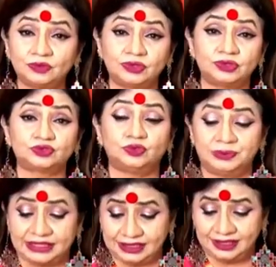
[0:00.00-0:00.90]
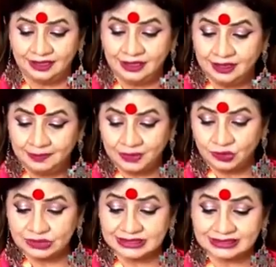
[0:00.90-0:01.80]
हॉरोस्कोप देखेंगे
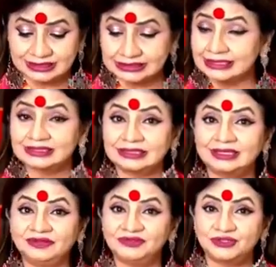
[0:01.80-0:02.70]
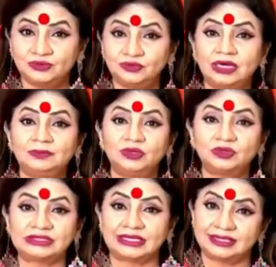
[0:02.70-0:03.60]
बिकॉज इट्स ए सेंसिटिव इशू हम
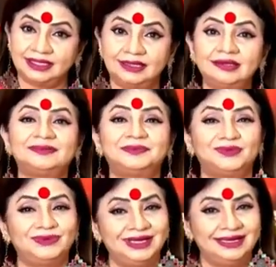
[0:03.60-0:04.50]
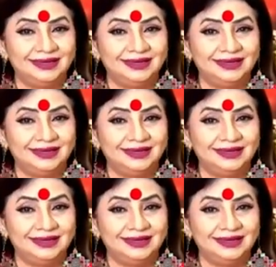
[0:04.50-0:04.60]
लोग चाहते हैं कि आपको